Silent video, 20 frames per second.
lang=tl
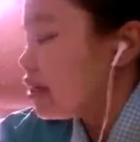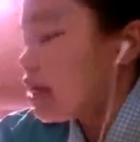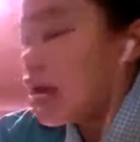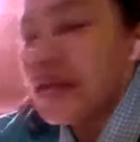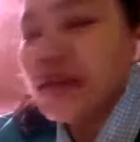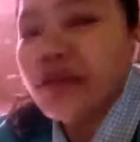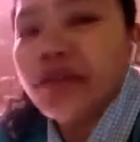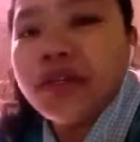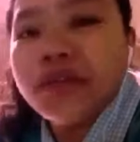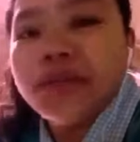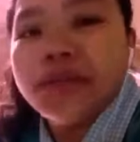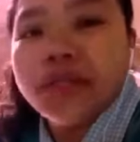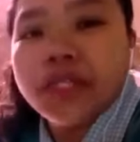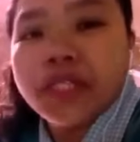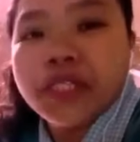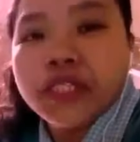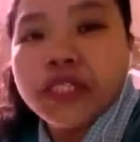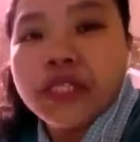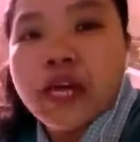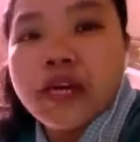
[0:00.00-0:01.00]
Ito, kinain
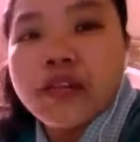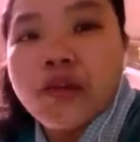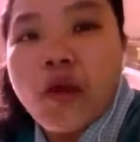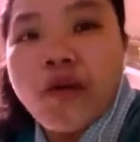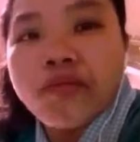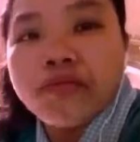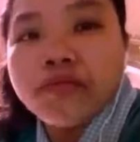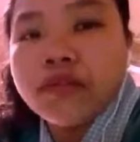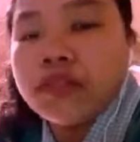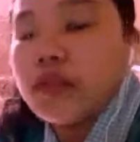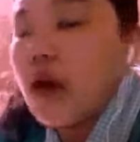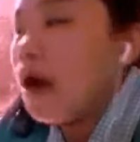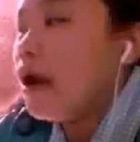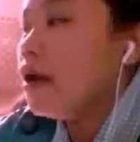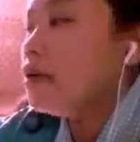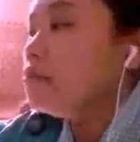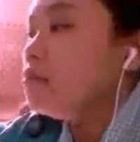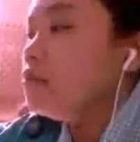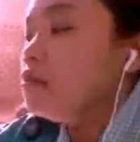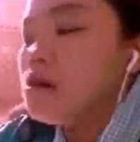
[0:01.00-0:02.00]
ko na po kanina. Ito.
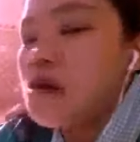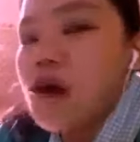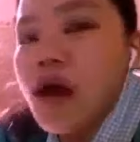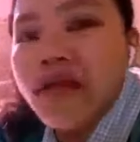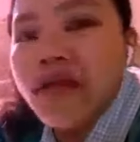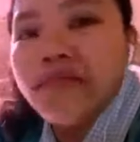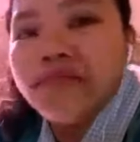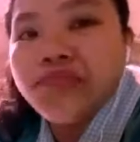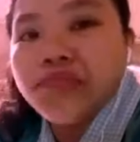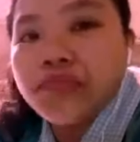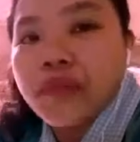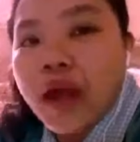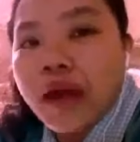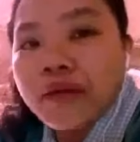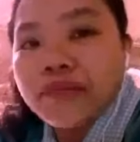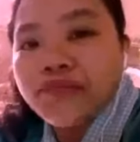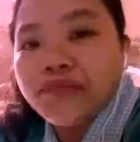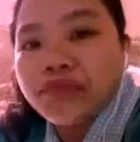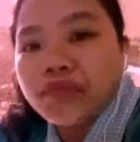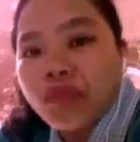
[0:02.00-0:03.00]
Ayan.
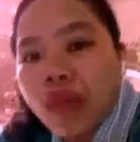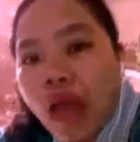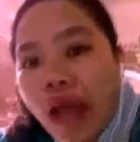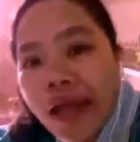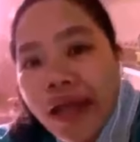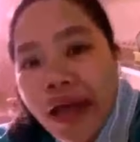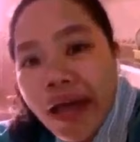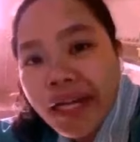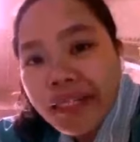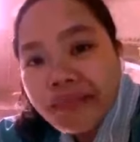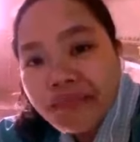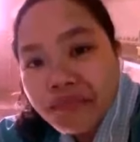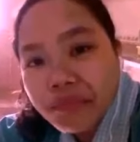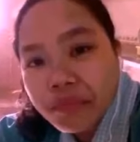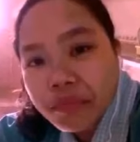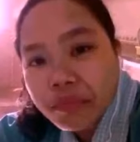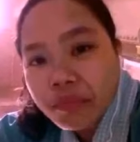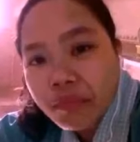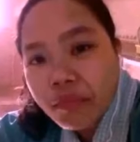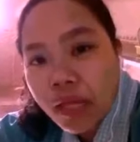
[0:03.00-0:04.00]

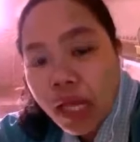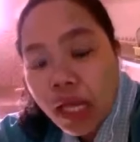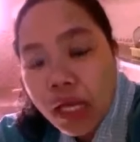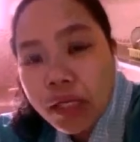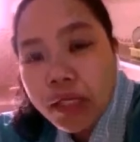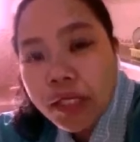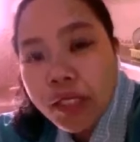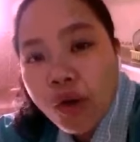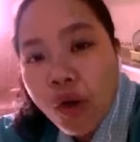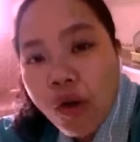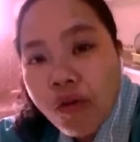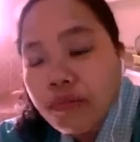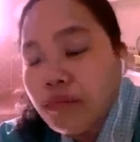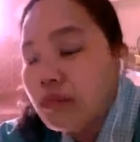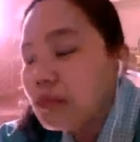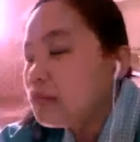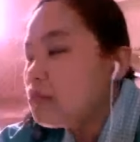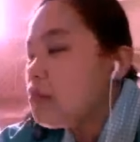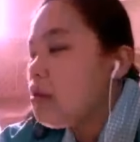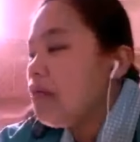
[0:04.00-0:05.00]
Ayan.
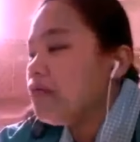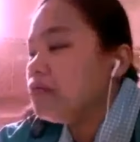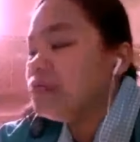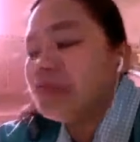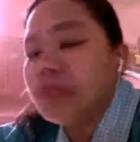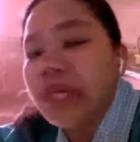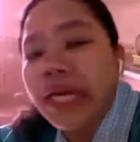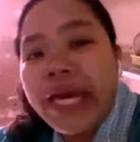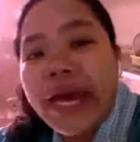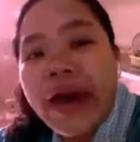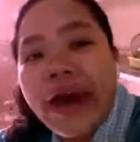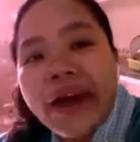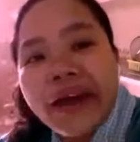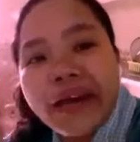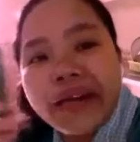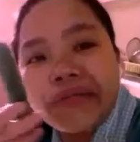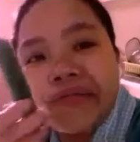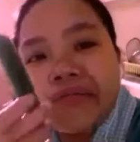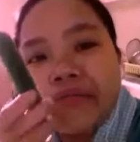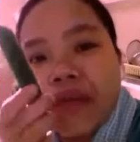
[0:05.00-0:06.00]
Dito.
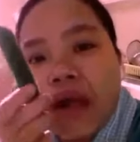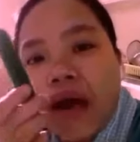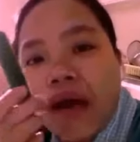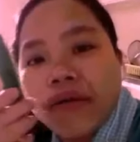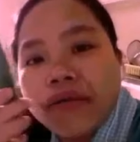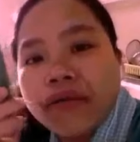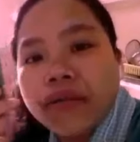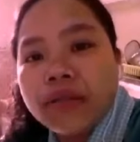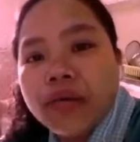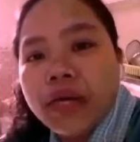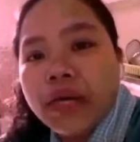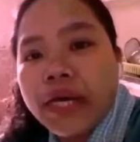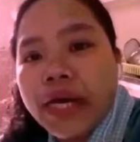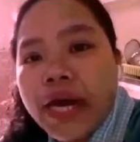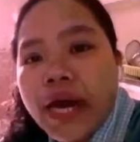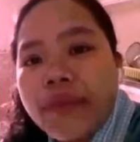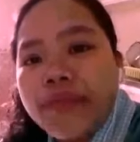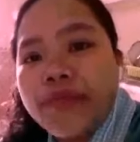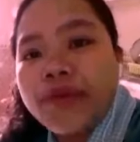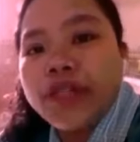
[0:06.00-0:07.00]
Kiyar.
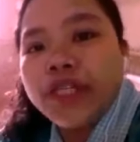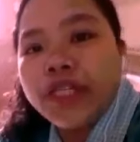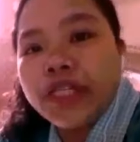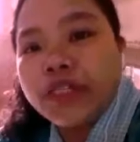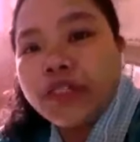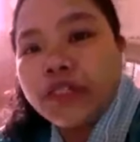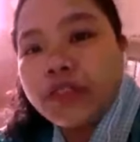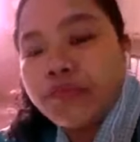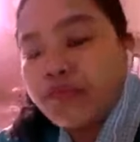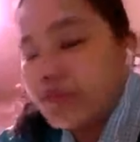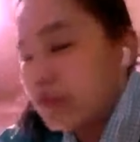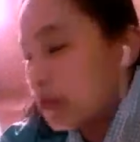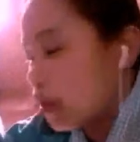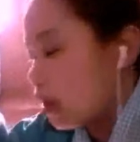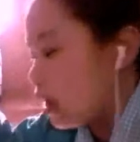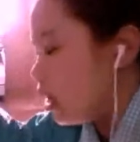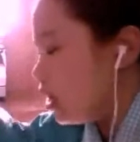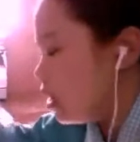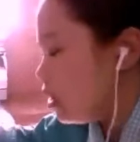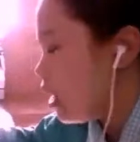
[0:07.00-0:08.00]
Kiyar po
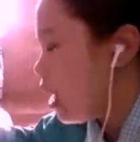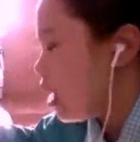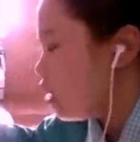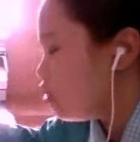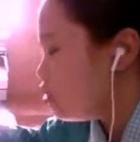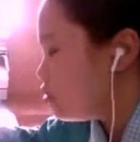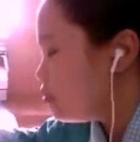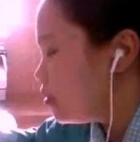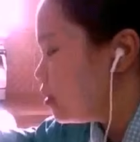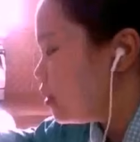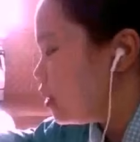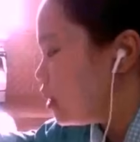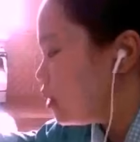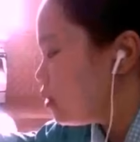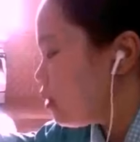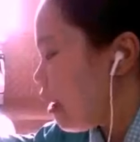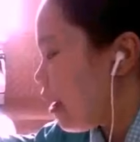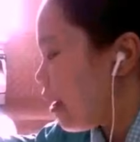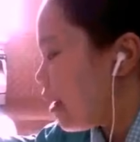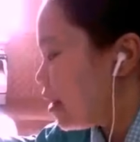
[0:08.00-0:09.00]
dito. In carrots
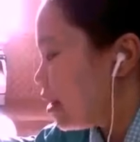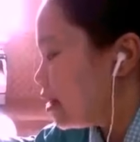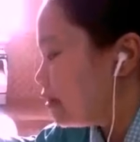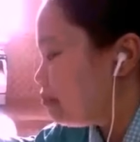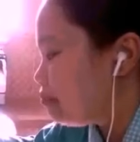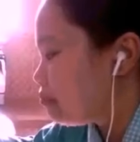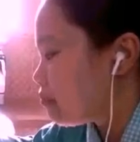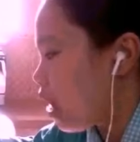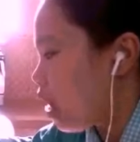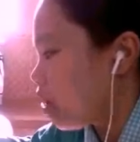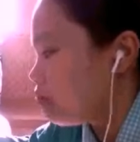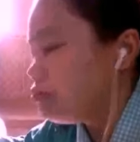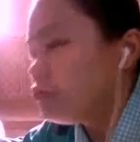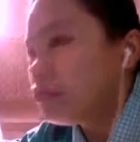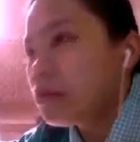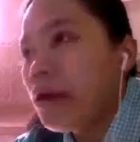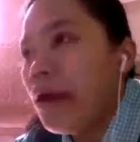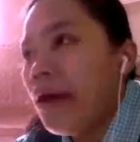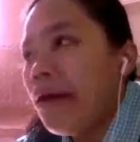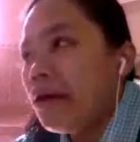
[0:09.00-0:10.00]
po dito ay
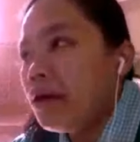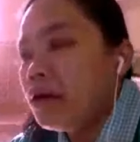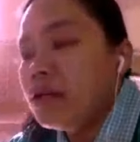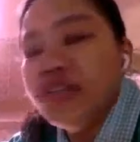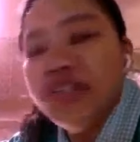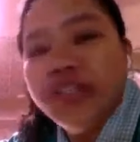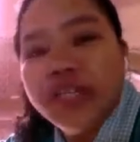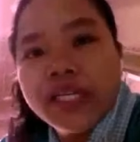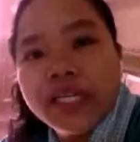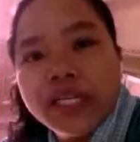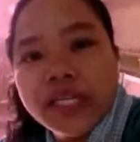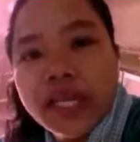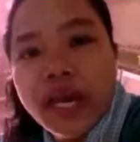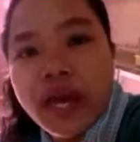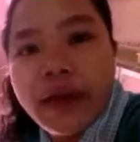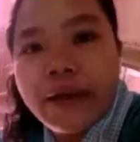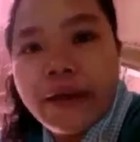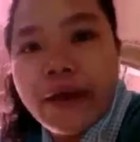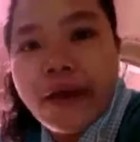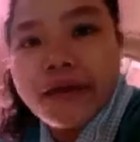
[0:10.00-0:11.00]
um,
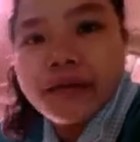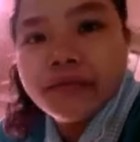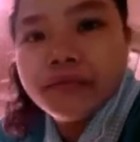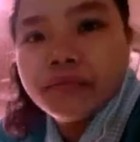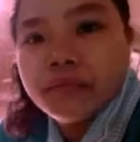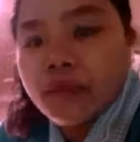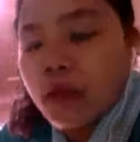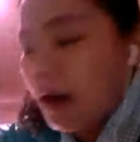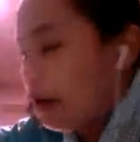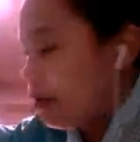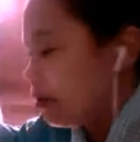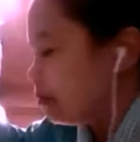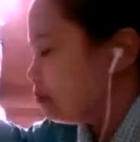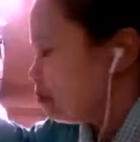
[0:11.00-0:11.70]
jesar.